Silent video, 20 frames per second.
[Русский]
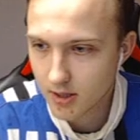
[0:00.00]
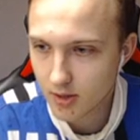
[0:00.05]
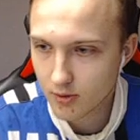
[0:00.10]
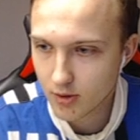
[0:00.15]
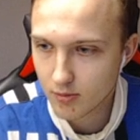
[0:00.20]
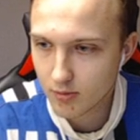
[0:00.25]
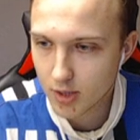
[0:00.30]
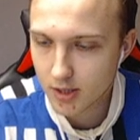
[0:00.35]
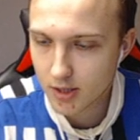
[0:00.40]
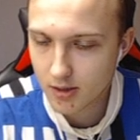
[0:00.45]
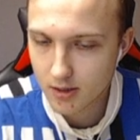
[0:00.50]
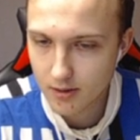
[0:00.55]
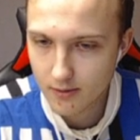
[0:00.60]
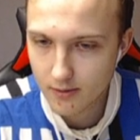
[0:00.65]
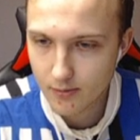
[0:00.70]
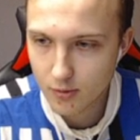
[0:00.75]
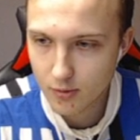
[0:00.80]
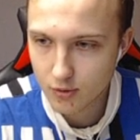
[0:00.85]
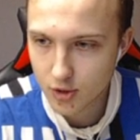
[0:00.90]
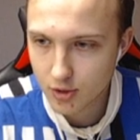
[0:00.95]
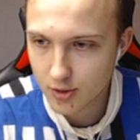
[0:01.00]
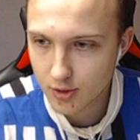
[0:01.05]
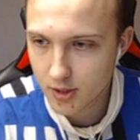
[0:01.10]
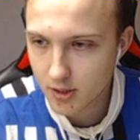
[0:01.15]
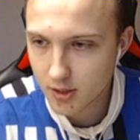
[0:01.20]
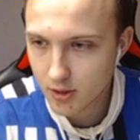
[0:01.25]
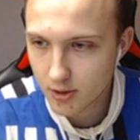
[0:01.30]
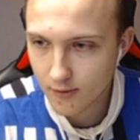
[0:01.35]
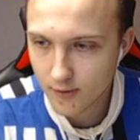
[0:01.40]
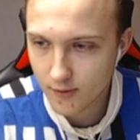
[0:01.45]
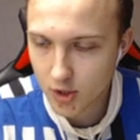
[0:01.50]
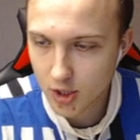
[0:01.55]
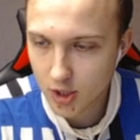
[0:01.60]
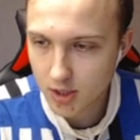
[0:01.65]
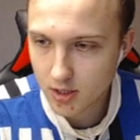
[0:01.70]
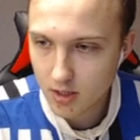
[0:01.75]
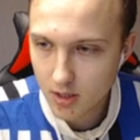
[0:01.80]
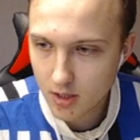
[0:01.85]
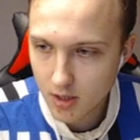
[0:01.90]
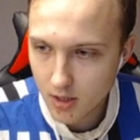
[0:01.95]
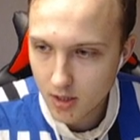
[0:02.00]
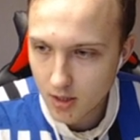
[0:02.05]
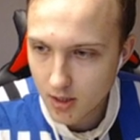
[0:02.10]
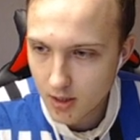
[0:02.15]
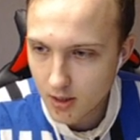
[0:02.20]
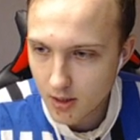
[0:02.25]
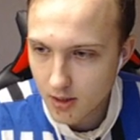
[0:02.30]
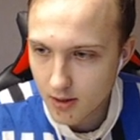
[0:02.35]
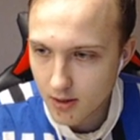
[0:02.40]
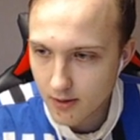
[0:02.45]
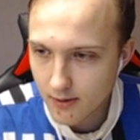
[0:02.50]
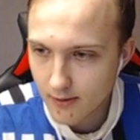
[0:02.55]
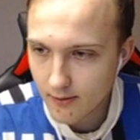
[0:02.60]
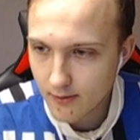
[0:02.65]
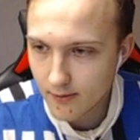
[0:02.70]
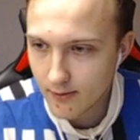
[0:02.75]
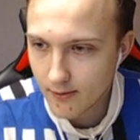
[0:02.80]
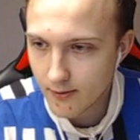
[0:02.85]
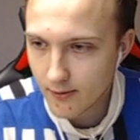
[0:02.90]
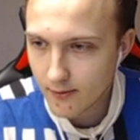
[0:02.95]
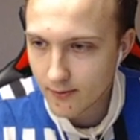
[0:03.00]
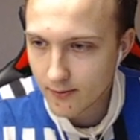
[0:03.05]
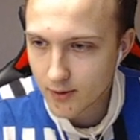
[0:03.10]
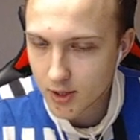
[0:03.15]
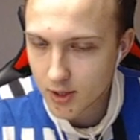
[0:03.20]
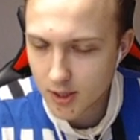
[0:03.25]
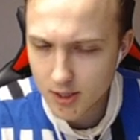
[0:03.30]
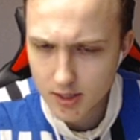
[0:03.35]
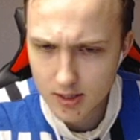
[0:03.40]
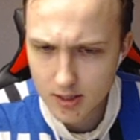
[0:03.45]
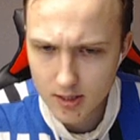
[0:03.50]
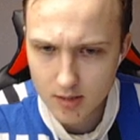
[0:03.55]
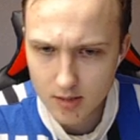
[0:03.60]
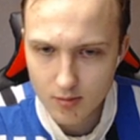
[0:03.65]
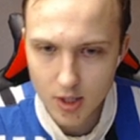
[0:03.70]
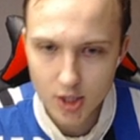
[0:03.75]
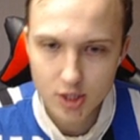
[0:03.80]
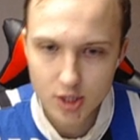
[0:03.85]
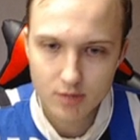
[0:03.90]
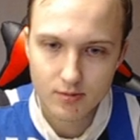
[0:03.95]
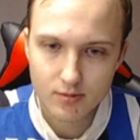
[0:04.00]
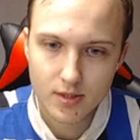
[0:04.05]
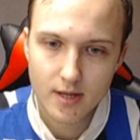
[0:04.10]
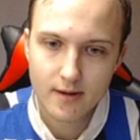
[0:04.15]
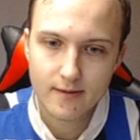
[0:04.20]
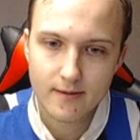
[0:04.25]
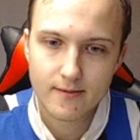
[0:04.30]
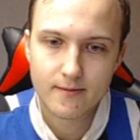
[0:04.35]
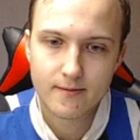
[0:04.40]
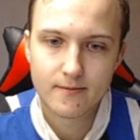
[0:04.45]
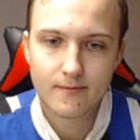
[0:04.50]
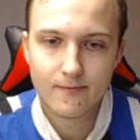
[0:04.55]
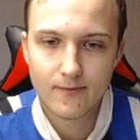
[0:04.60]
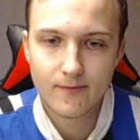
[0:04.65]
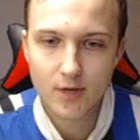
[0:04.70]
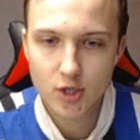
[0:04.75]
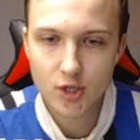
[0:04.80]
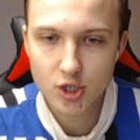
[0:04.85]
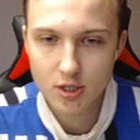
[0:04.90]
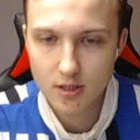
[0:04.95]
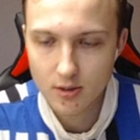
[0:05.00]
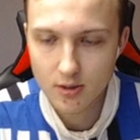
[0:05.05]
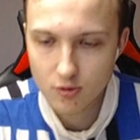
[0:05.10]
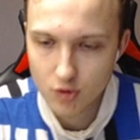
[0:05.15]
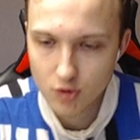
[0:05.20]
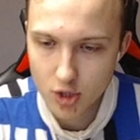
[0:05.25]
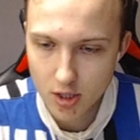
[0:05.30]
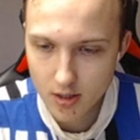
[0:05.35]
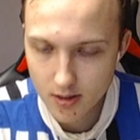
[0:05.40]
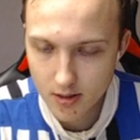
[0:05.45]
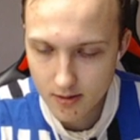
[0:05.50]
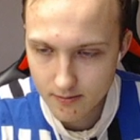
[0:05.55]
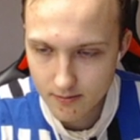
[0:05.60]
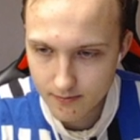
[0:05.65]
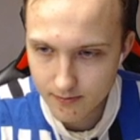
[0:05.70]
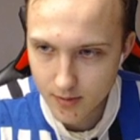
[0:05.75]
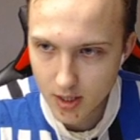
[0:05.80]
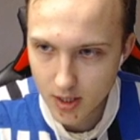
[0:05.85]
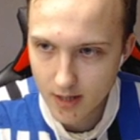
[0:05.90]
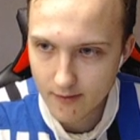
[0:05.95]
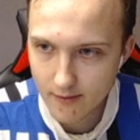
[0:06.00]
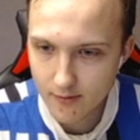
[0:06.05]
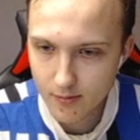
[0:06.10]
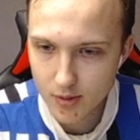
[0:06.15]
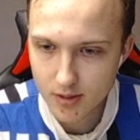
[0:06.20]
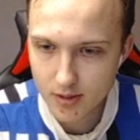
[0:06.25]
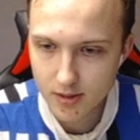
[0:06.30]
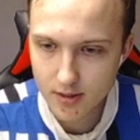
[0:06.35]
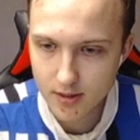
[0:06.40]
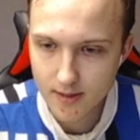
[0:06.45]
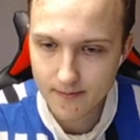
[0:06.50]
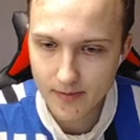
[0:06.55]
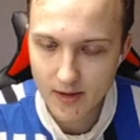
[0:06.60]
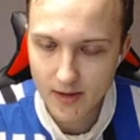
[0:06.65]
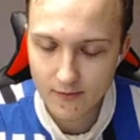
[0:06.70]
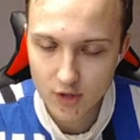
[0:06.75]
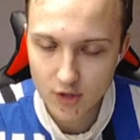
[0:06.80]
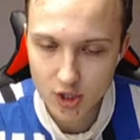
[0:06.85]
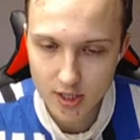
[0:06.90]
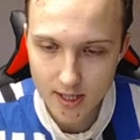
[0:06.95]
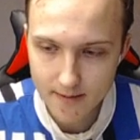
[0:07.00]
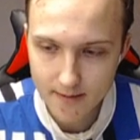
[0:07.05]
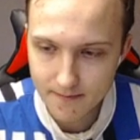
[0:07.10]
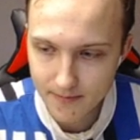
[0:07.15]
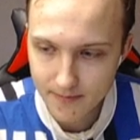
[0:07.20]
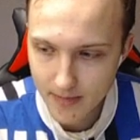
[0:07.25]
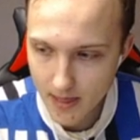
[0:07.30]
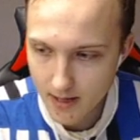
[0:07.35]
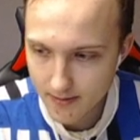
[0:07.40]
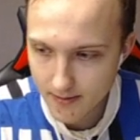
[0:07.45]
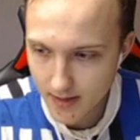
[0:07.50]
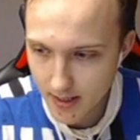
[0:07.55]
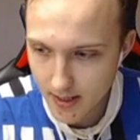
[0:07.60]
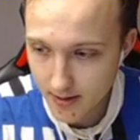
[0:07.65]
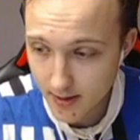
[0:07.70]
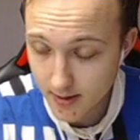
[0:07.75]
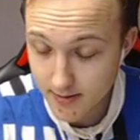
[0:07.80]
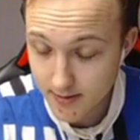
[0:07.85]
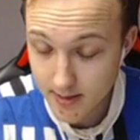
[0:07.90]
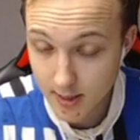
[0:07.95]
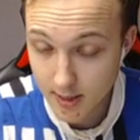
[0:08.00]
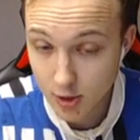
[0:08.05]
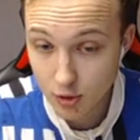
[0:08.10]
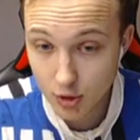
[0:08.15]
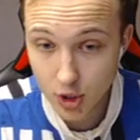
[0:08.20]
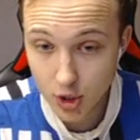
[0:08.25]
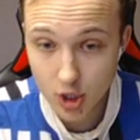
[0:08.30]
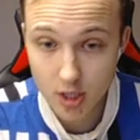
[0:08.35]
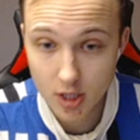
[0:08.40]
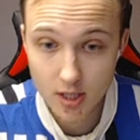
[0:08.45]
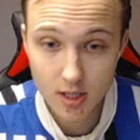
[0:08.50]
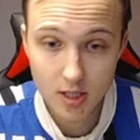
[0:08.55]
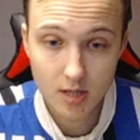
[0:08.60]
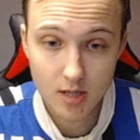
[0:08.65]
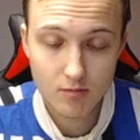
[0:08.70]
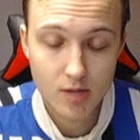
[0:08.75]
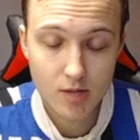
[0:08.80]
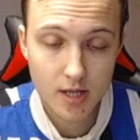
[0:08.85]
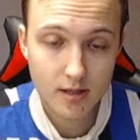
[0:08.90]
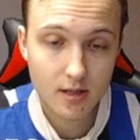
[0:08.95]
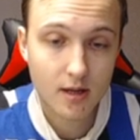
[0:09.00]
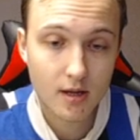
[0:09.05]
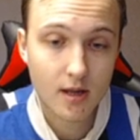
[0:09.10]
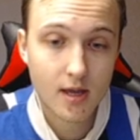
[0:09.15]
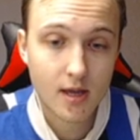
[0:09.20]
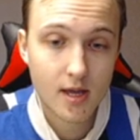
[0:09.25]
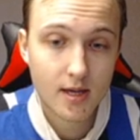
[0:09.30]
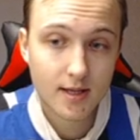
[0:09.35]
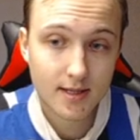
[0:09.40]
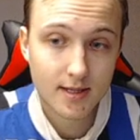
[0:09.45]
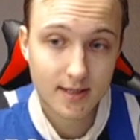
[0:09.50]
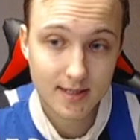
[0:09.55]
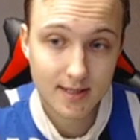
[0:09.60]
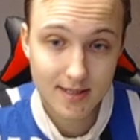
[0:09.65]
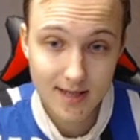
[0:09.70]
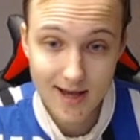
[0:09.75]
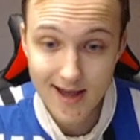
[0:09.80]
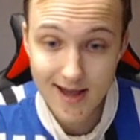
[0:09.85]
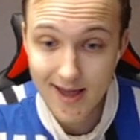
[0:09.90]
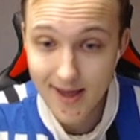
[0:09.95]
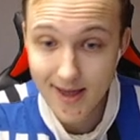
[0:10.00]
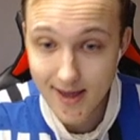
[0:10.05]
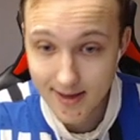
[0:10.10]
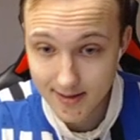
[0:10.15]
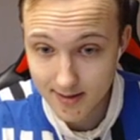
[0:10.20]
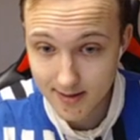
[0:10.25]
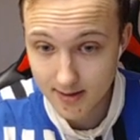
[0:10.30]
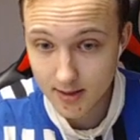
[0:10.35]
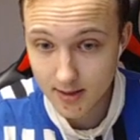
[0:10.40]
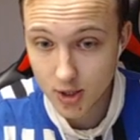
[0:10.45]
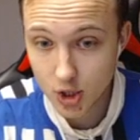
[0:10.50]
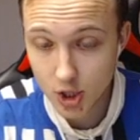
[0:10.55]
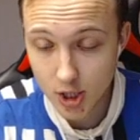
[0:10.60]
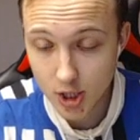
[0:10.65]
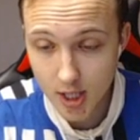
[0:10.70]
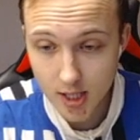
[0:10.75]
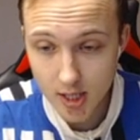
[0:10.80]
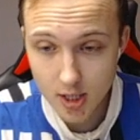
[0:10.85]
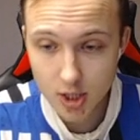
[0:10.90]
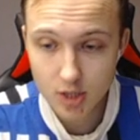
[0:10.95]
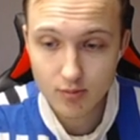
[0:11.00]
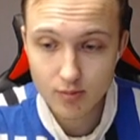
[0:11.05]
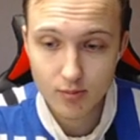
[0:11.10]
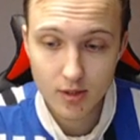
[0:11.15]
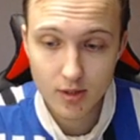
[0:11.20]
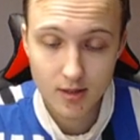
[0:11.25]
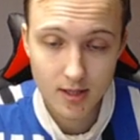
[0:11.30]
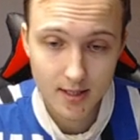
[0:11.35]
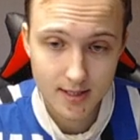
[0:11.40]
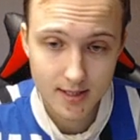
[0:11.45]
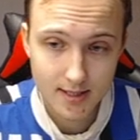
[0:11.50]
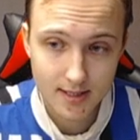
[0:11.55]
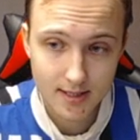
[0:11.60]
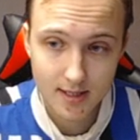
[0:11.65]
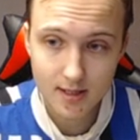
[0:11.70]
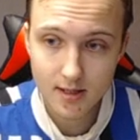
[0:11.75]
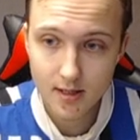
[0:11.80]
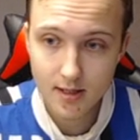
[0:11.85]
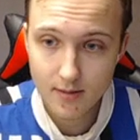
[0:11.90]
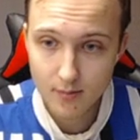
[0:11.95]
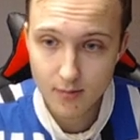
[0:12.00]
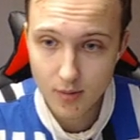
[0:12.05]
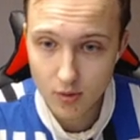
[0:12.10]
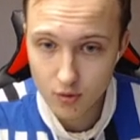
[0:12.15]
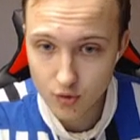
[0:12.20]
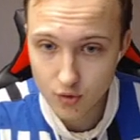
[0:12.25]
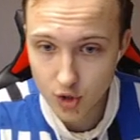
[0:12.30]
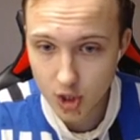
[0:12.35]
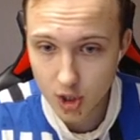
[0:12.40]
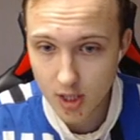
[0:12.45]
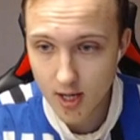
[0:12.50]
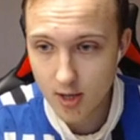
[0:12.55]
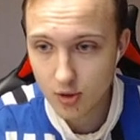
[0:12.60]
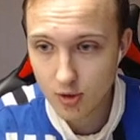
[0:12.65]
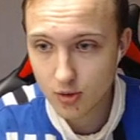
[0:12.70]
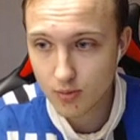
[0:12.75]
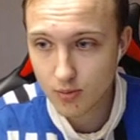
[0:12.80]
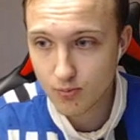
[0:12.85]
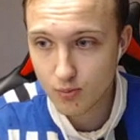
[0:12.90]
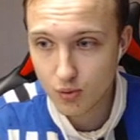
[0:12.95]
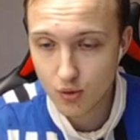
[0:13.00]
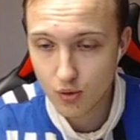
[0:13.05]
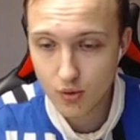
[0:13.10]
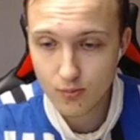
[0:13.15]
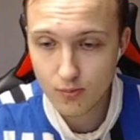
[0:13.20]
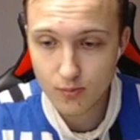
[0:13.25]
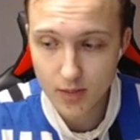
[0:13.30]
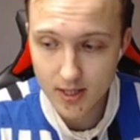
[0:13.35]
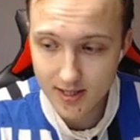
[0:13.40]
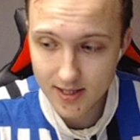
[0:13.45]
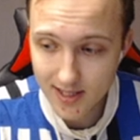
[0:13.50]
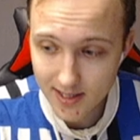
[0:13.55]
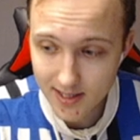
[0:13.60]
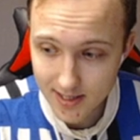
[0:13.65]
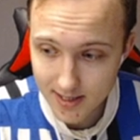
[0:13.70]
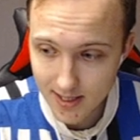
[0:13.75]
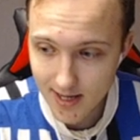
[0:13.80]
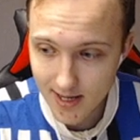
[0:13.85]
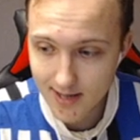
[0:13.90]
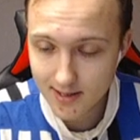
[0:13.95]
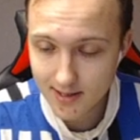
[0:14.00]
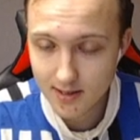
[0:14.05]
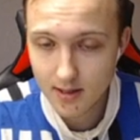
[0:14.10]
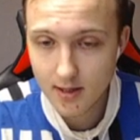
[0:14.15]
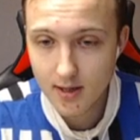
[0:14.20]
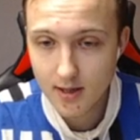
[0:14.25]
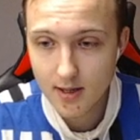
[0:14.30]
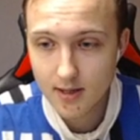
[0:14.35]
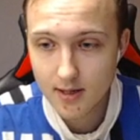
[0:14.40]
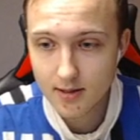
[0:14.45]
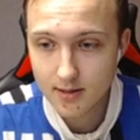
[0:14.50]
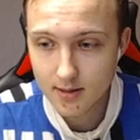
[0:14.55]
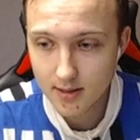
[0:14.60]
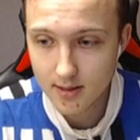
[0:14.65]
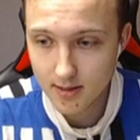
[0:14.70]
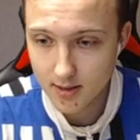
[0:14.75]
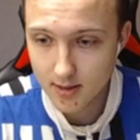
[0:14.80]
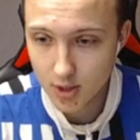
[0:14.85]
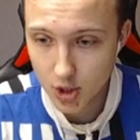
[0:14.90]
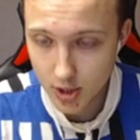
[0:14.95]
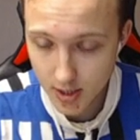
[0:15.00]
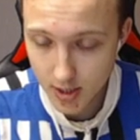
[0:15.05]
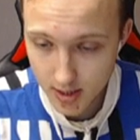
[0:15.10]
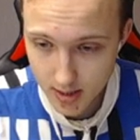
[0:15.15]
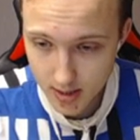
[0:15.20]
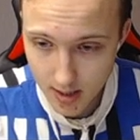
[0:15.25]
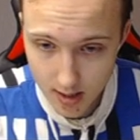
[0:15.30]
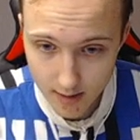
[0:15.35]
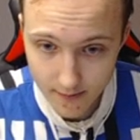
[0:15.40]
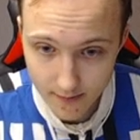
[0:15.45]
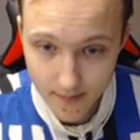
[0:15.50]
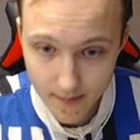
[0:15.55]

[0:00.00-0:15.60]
у ребят это получилось сделать в 6, э, в 6 с небольшим да, вечера уже была выполнена вчера данная досрочка. И ребята за этот челлендж полноценно получают по 50 тысяч кристаллов.